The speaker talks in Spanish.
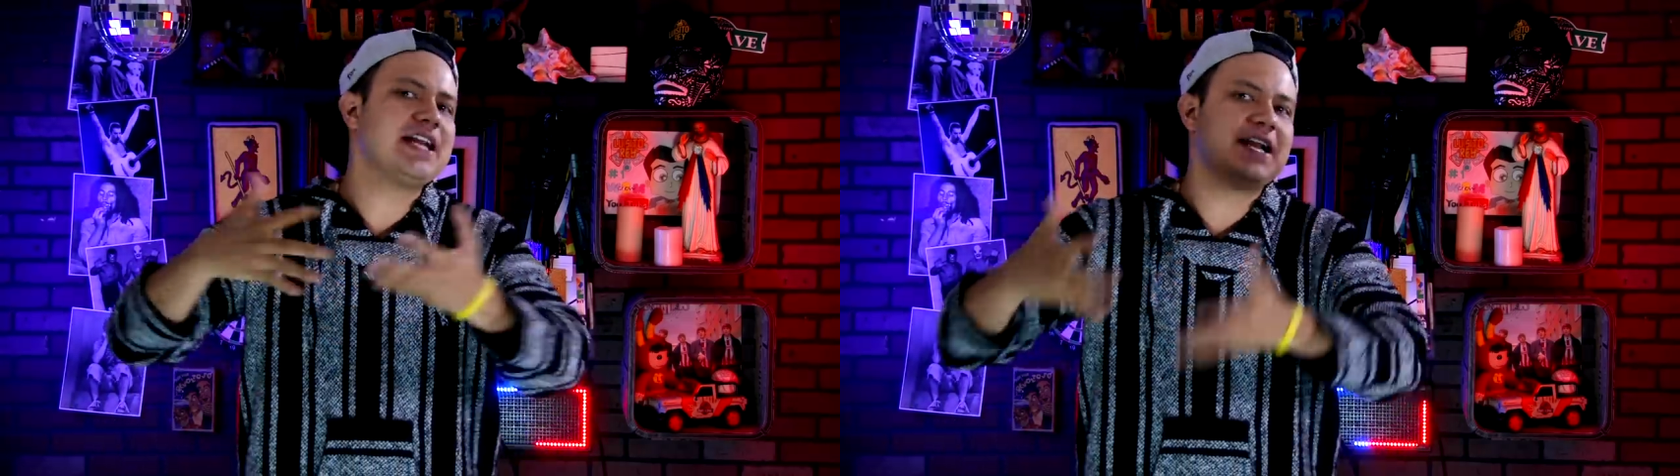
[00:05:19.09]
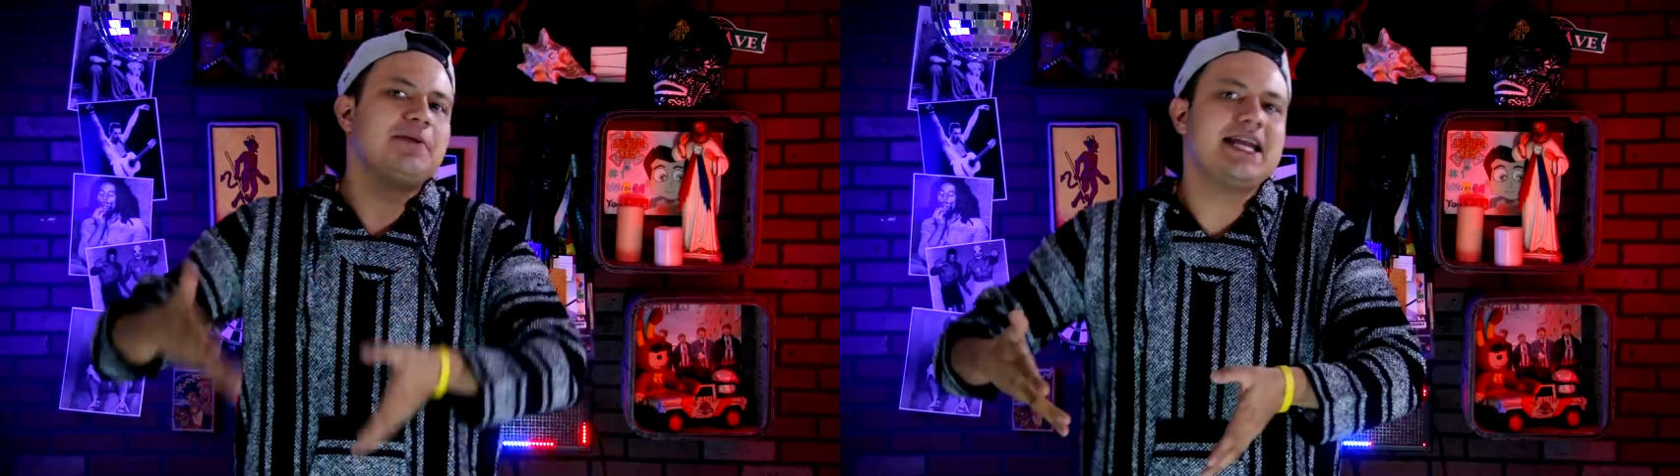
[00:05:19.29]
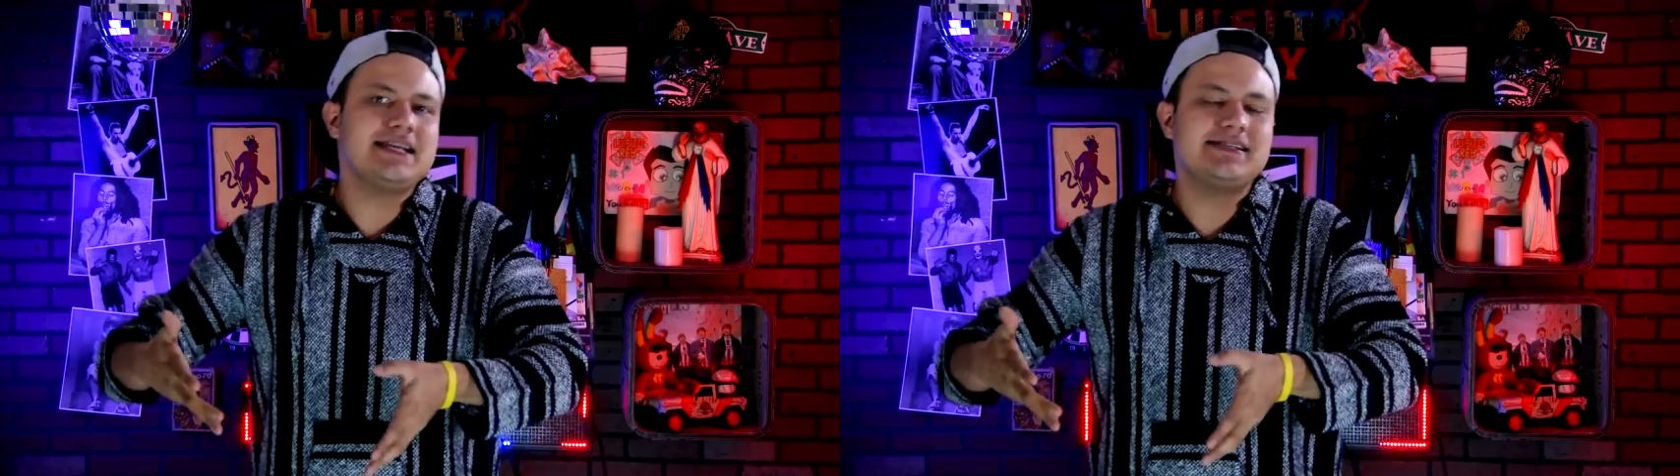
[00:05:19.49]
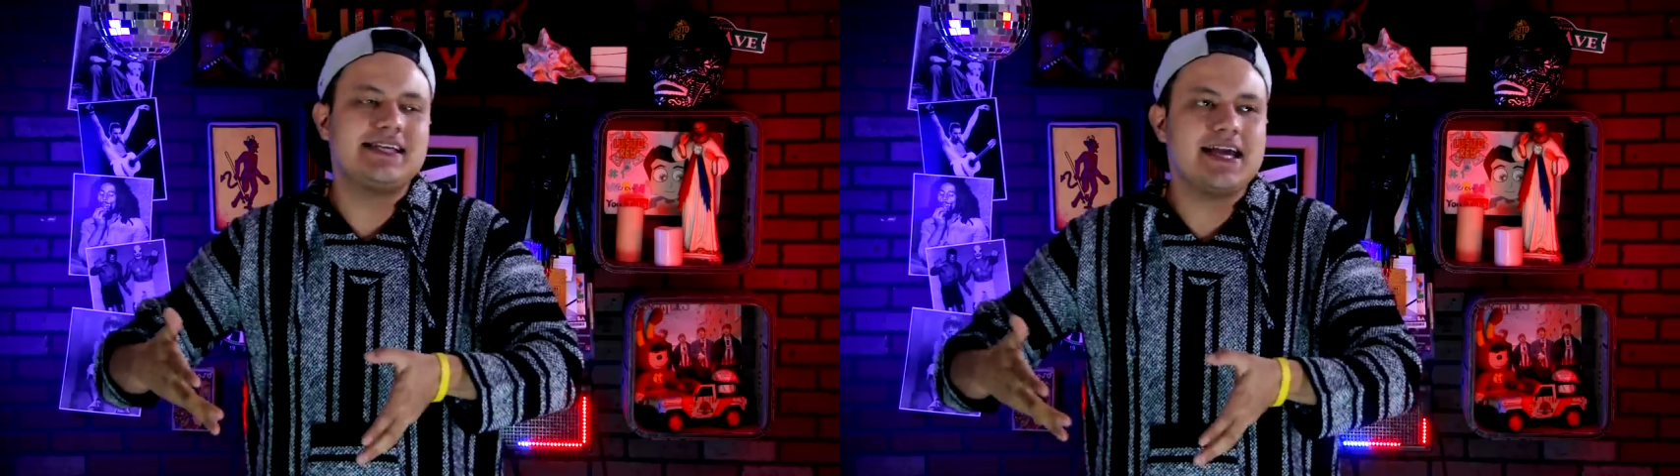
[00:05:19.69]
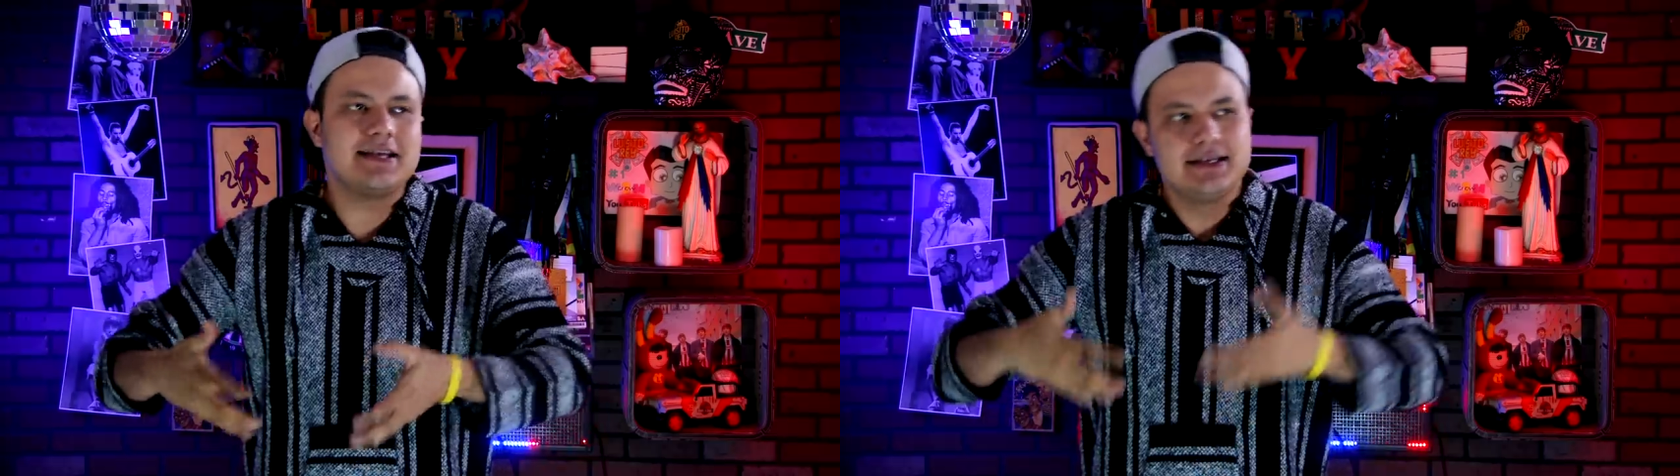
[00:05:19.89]

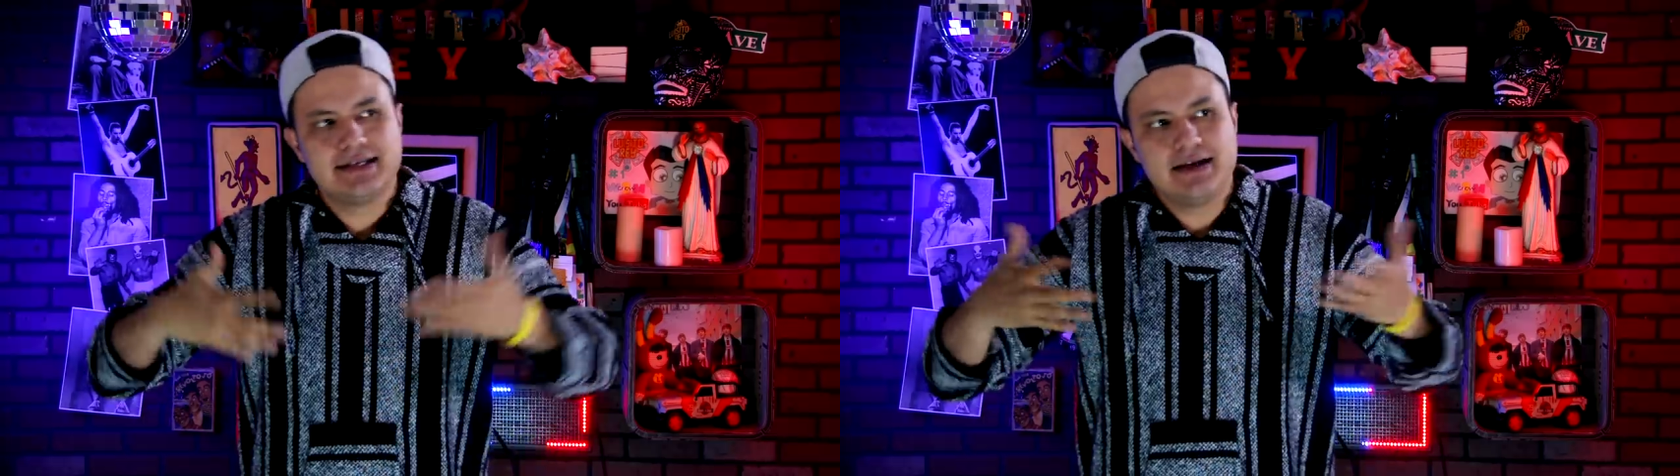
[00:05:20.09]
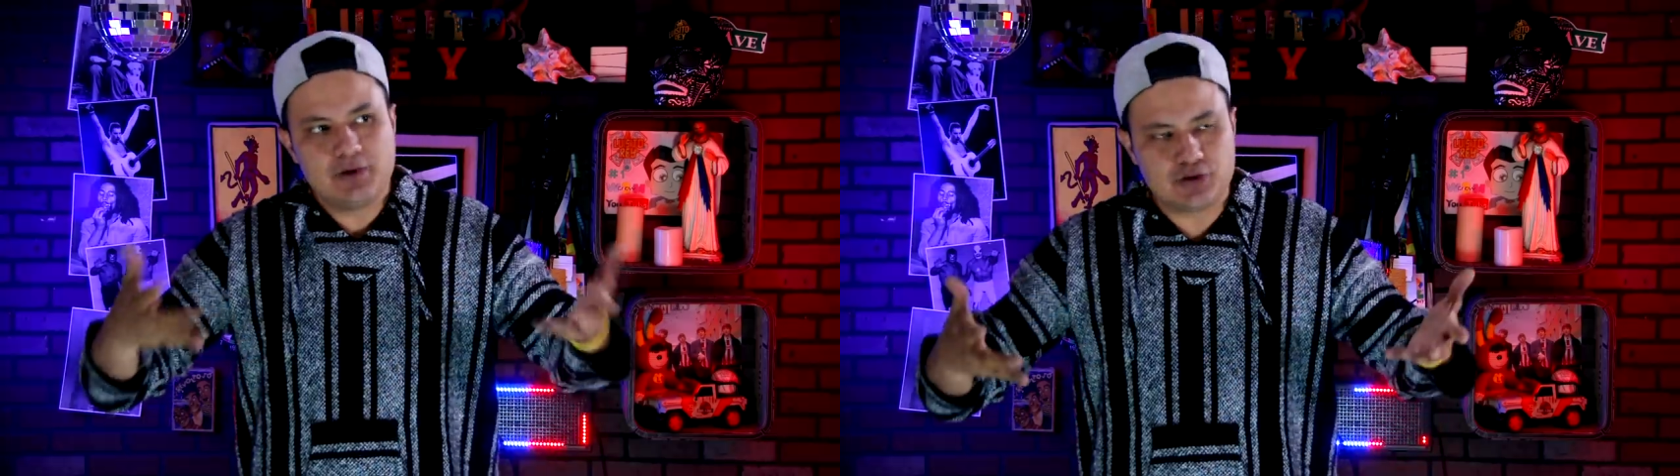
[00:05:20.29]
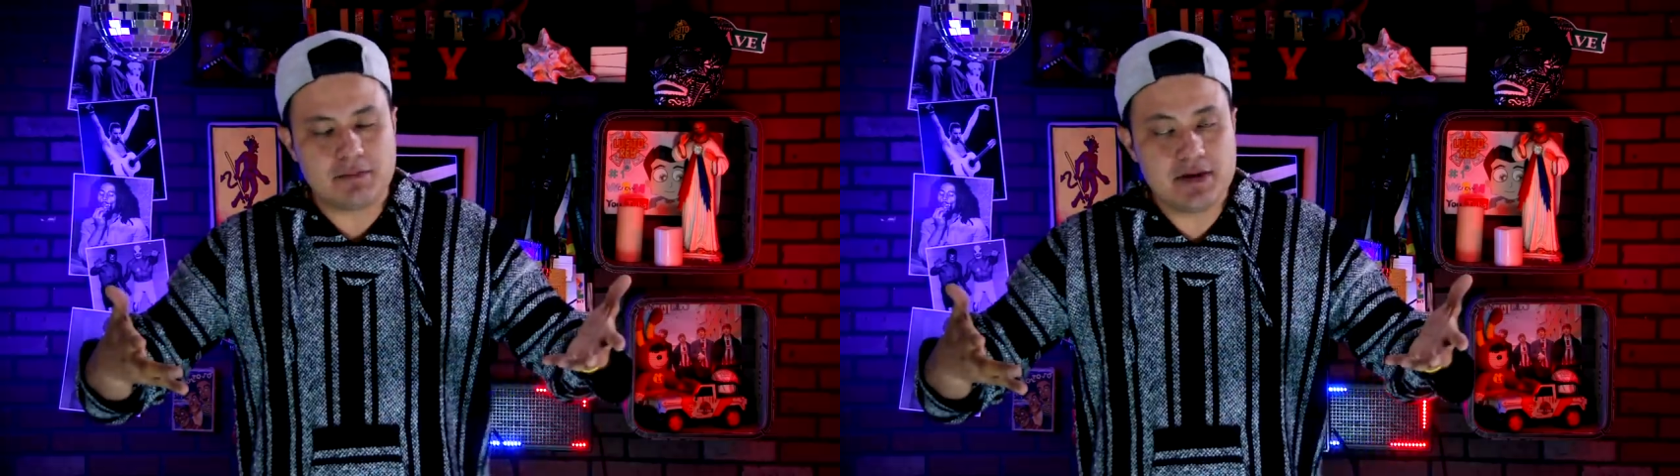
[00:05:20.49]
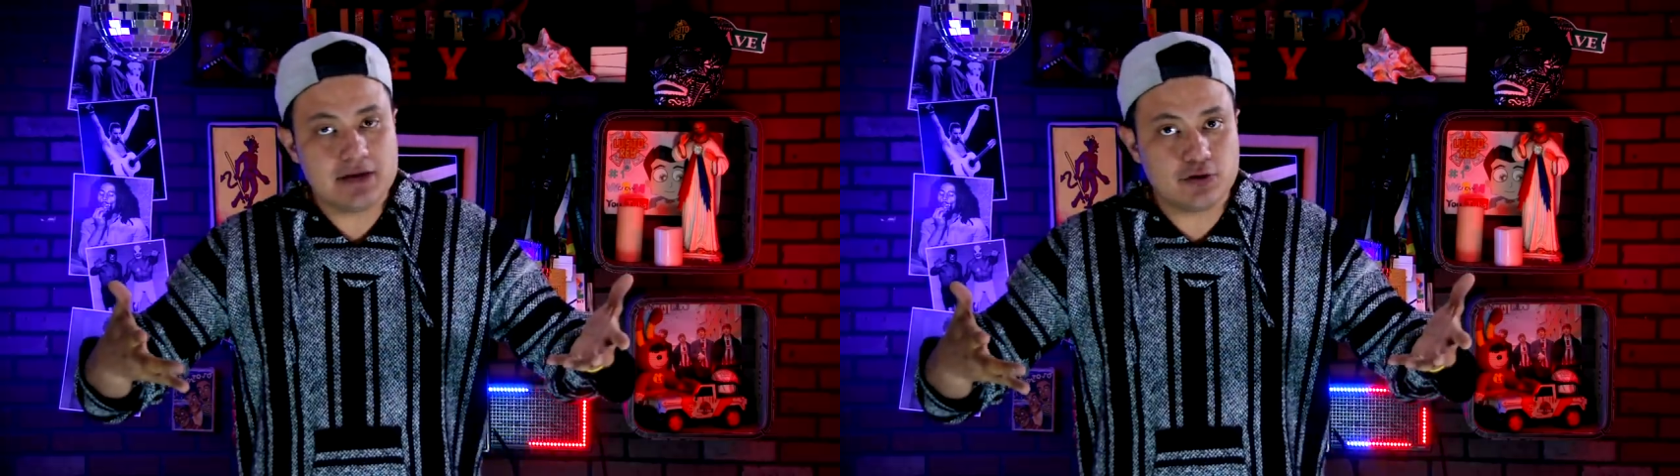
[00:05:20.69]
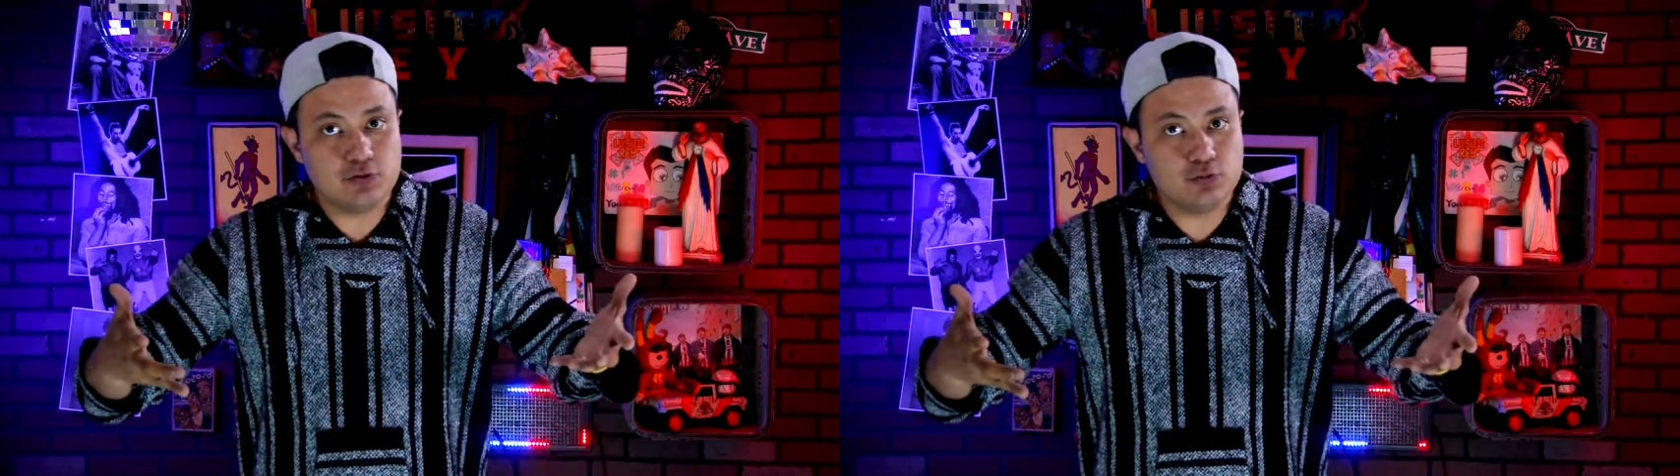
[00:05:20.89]
irreverencia, pero
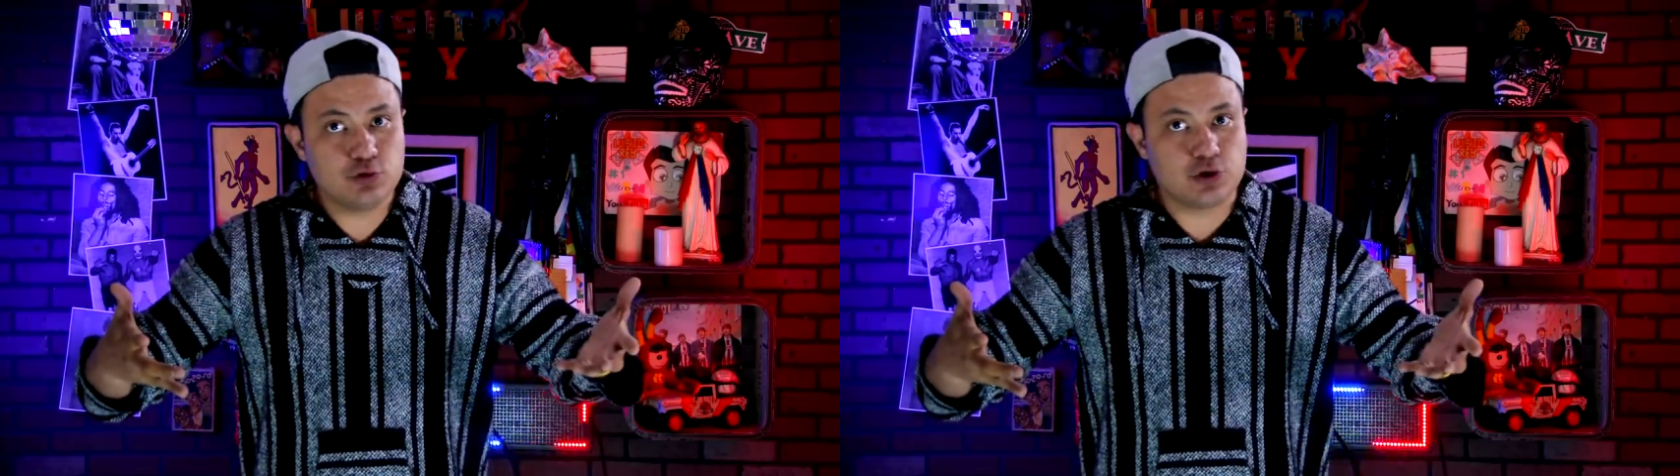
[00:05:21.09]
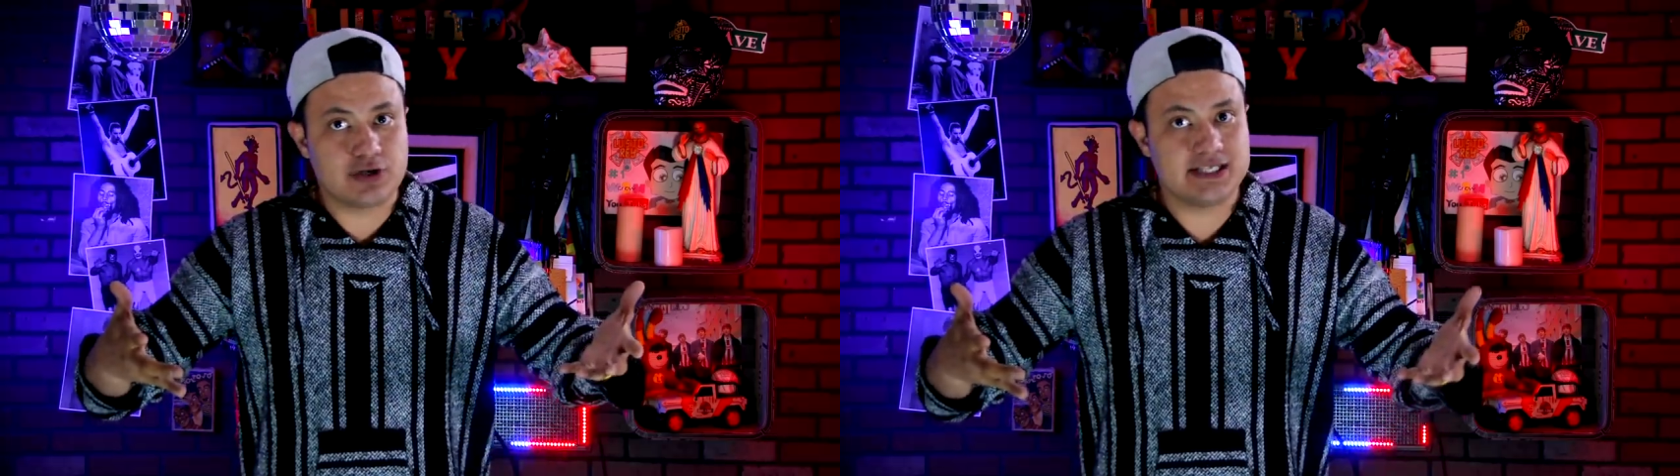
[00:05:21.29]
también con mucho